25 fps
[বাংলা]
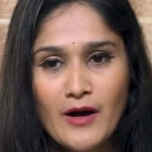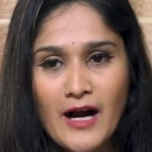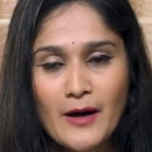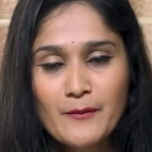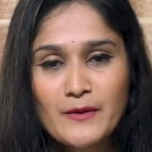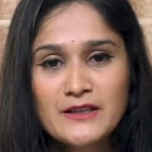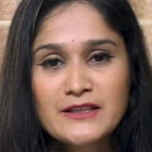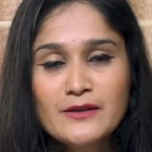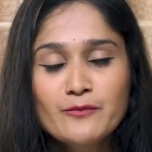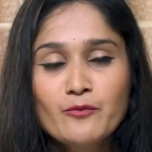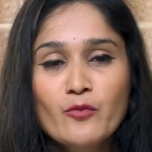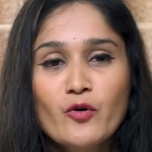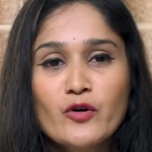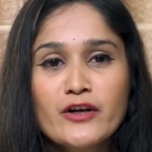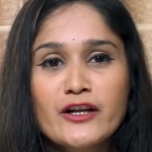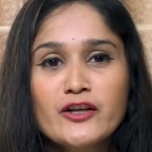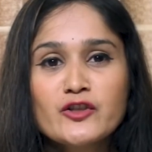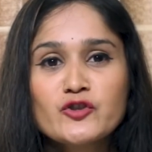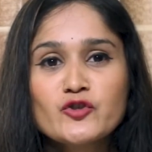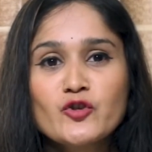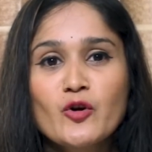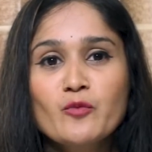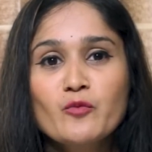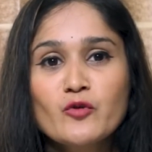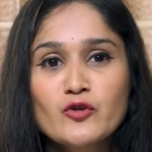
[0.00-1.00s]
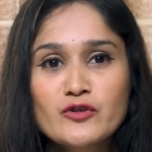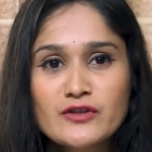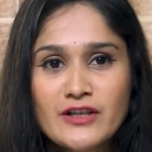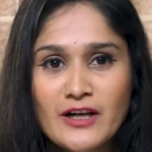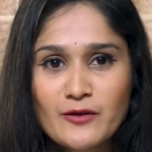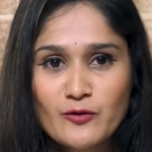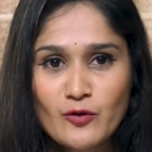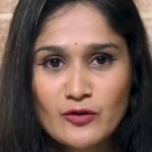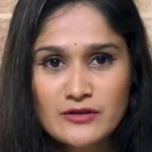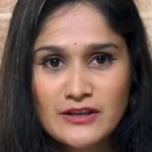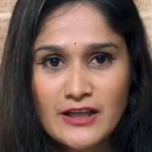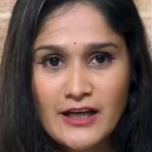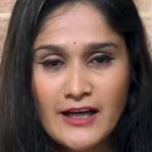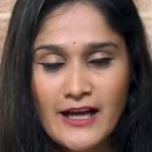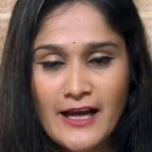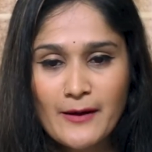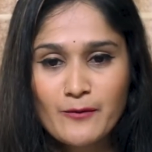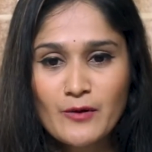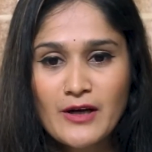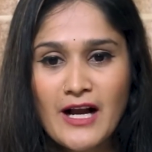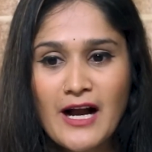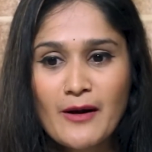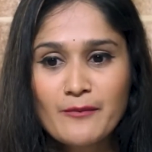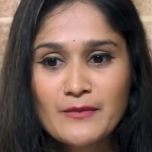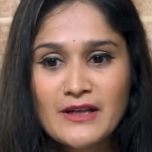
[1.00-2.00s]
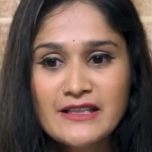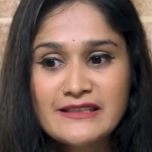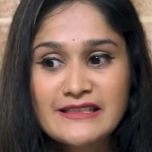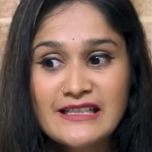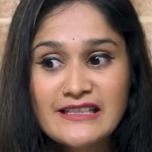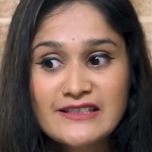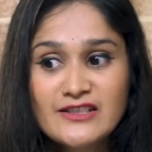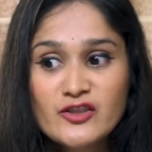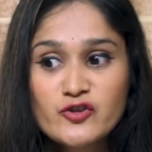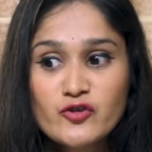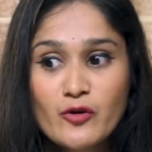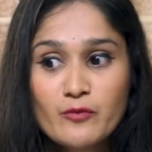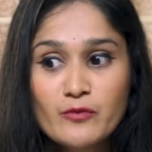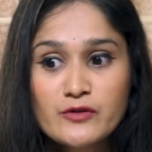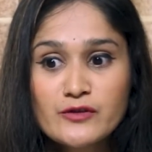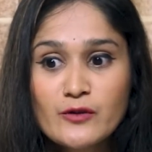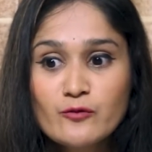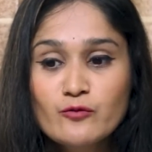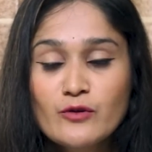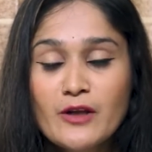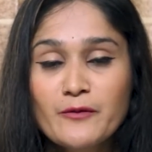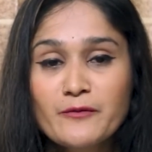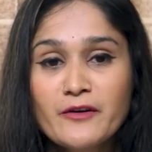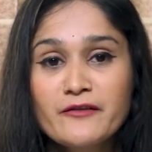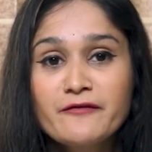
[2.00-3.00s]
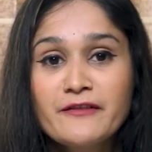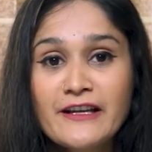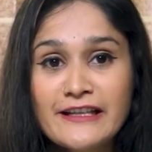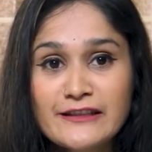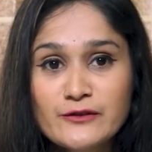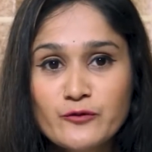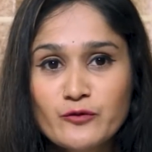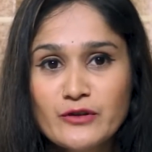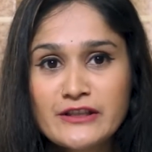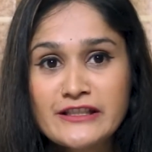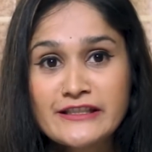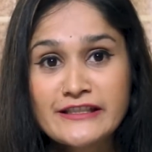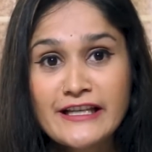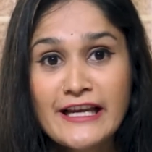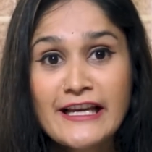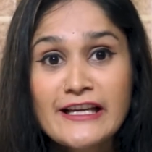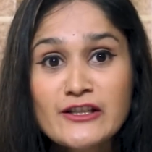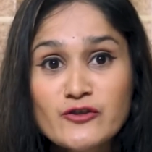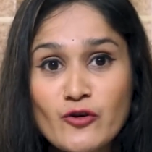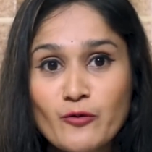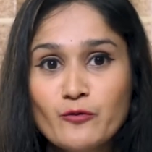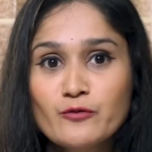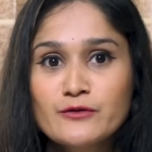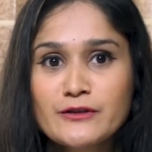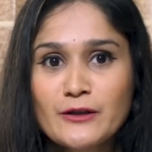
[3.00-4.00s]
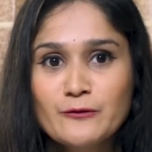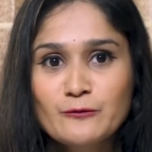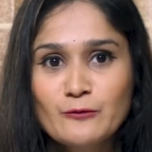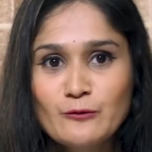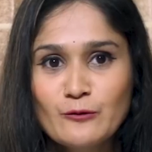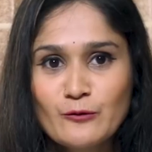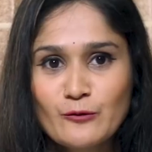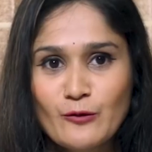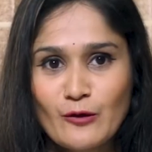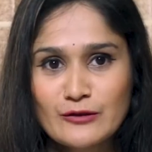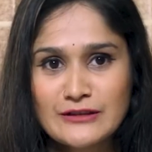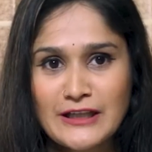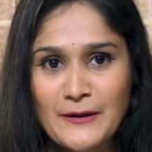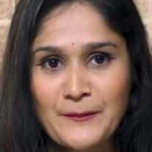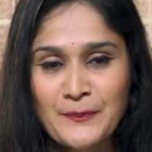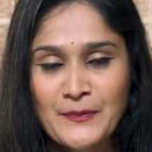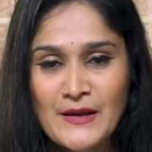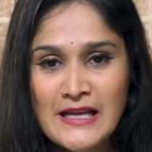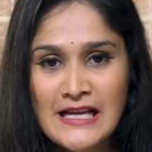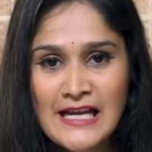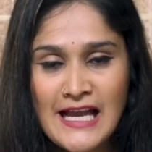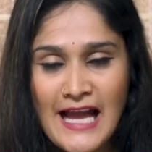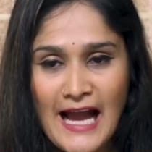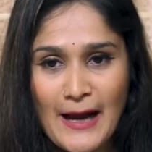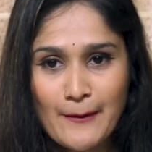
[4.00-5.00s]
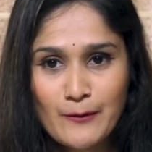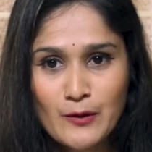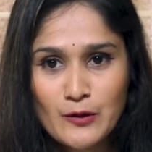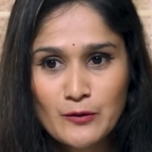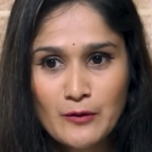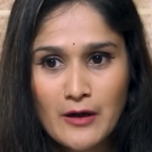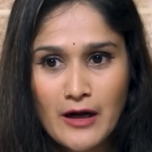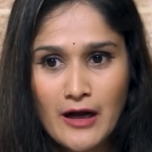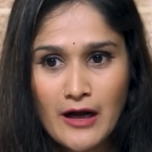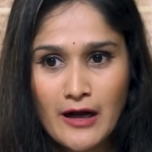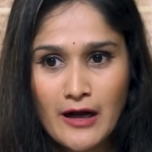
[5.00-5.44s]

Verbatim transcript: আমাদের মনের সমস্যার কথা এবং আমরা যে যে সমস্যাগুলো আমরা ফেস করি সেই সমস্যাগুলোর কথা এবং